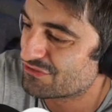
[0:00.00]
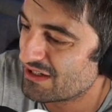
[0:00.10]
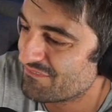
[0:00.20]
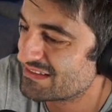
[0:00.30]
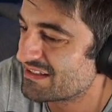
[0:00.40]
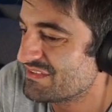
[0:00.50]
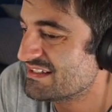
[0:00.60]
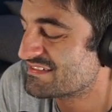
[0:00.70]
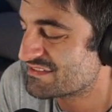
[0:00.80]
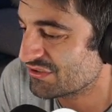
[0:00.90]
e avete
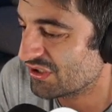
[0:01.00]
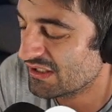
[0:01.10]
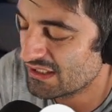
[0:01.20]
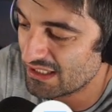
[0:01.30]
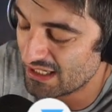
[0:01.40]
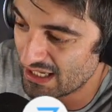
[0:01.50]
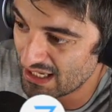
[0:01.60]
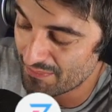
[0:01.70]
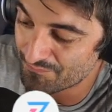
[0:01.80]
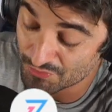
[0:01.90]
visto,
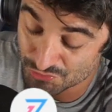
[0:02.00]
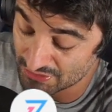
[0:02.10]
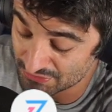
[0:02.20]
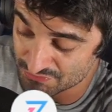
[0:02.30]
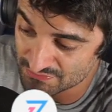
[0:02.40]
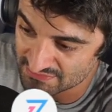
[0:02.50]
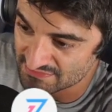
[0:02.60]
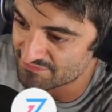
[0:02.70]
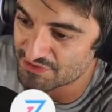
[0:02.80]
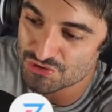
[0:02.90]
eh, non giocato scusate,
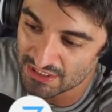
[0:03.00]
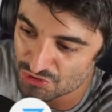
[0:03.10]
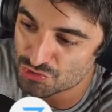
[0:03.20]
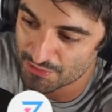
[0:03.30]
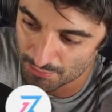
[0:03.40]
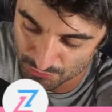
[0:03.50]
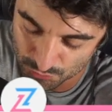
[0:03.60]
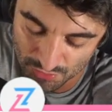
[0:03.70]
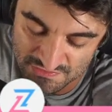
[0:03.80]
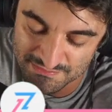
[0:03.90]
se avete giocato Super Robot
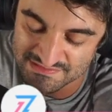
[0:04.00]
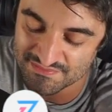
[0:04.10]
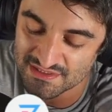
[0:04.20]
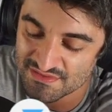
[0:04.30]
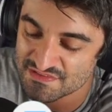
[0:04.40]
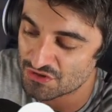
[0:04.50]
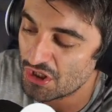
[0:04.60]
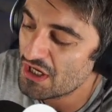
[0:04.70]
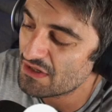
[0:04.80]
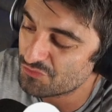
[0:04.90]
Wars, ma se avete visto
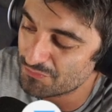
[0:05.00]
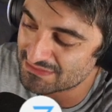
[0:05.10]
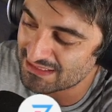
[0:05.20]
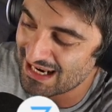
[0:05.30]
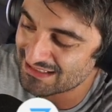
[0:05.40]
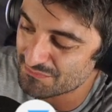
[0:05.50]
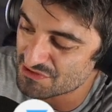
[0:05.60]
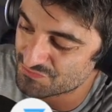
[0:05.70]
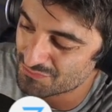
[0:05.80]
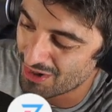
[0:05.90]
Full Metal
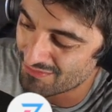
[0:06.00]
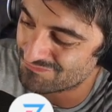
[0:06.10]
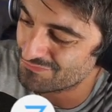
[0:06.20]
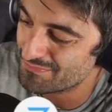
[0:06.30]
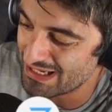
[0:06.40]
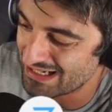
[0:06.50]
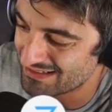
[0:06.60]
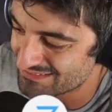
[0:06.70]
Alchemist Fumofu, bene